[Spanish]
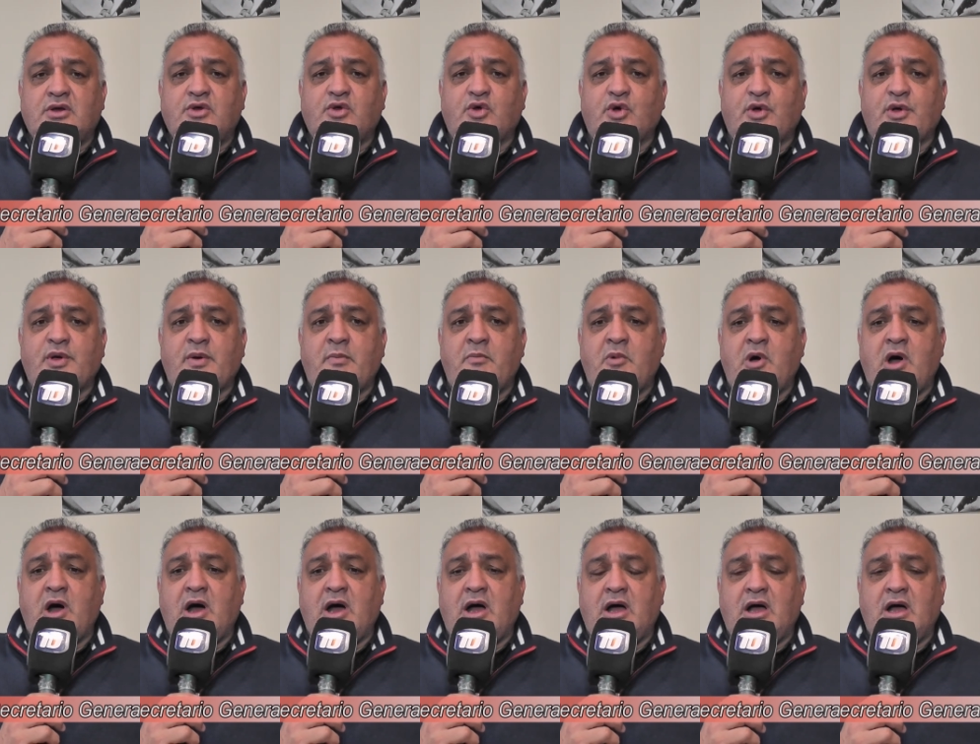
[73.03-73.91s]
nos
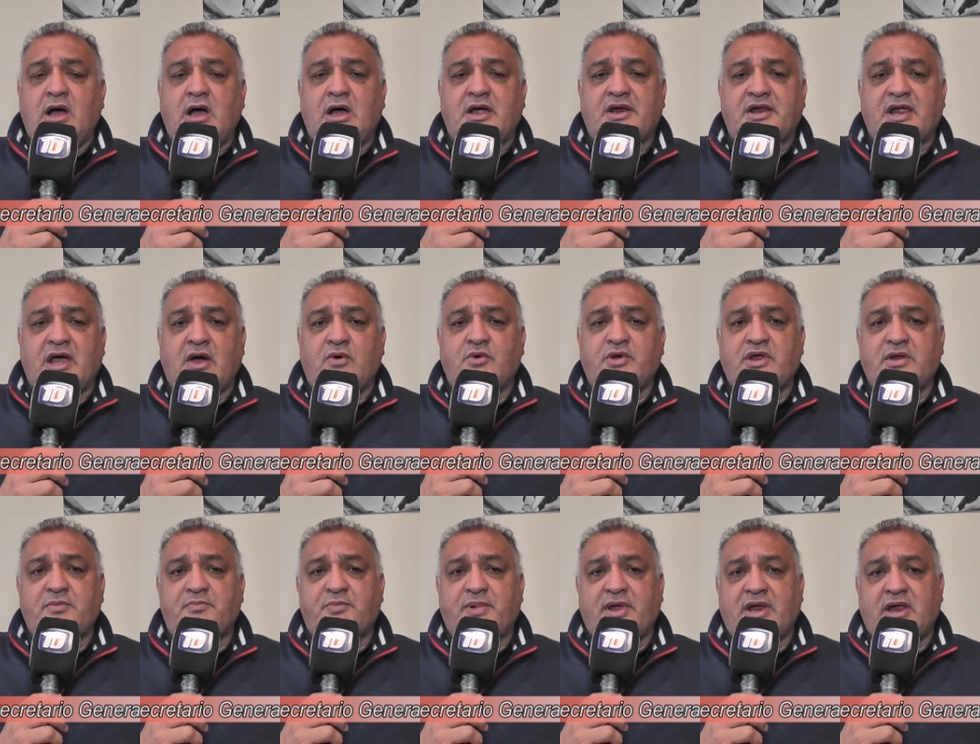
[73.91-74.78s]
íbamos a,
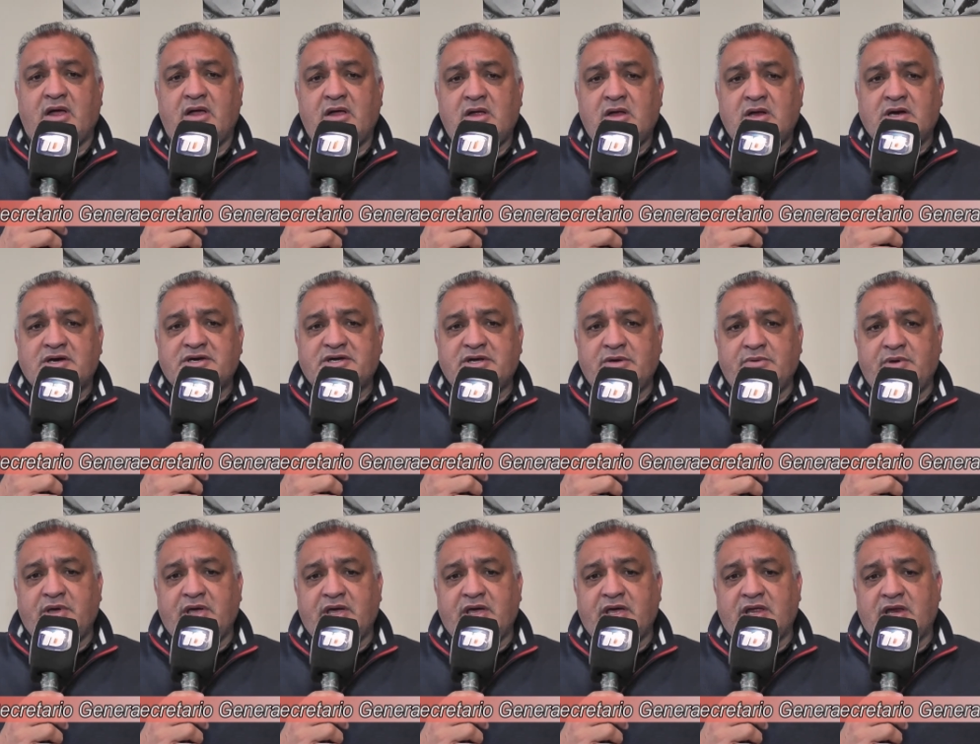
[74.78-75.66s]
reunir para
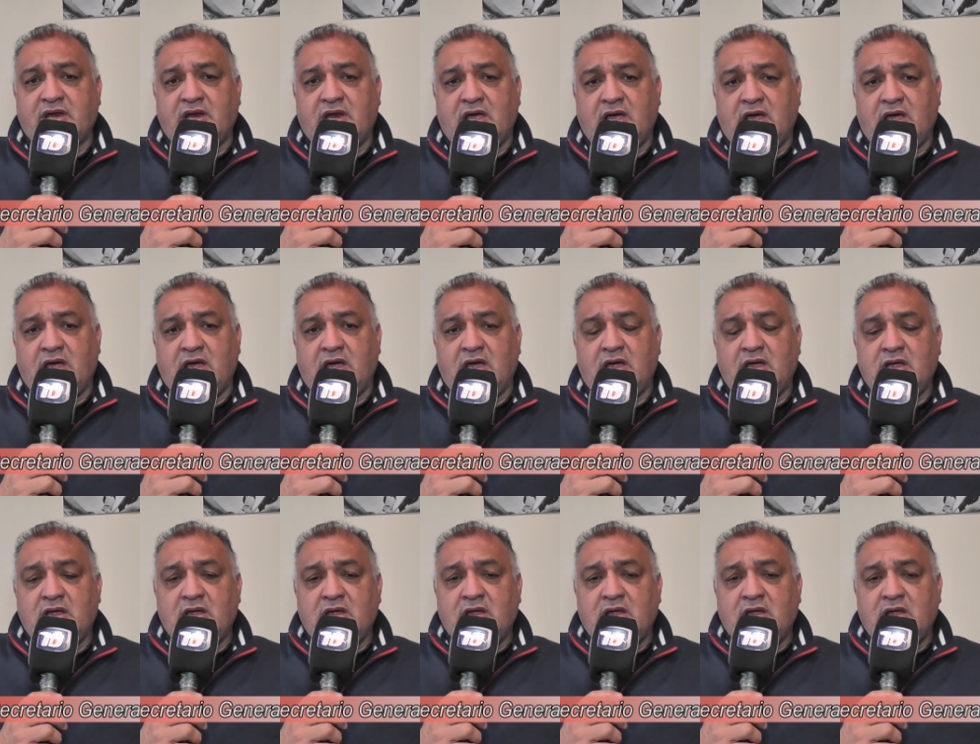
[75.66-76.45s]
rever la,